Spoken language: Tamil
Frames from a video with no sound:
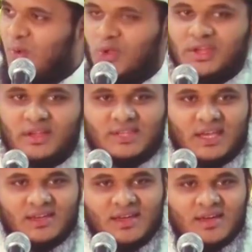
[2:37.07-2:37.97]
ஊதியத்தை
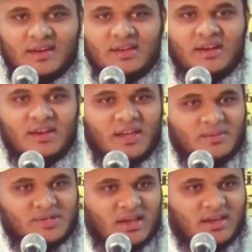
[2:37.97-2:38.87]

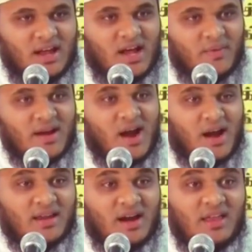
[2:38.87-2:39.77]
நிர்ணயம் செய்கிறார் அவர்
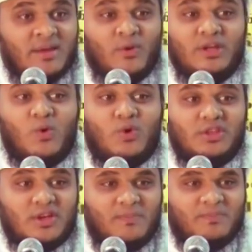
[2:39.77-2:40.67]
நாடினால்தான் எம்முடைய
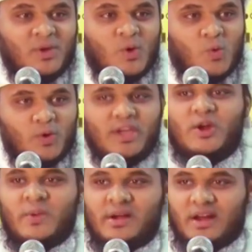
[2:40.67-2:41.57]
ஊதியம்
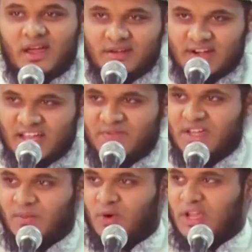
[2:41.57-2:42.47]
உயரும் என்ற நினைவு
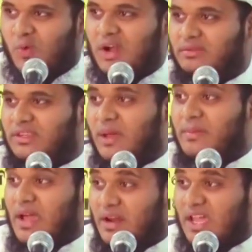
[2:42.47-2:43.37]
எம்முடைய உள்ளத்தில்
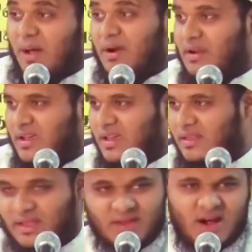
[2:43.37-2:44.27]
எம்மை அறியாமல்
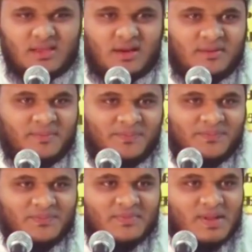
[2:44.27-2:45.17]
இருக்கிறது அதனால் தான்
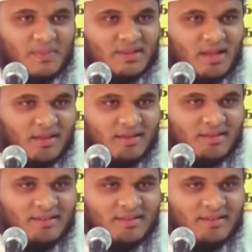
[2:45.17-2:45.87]
இப்படிதான்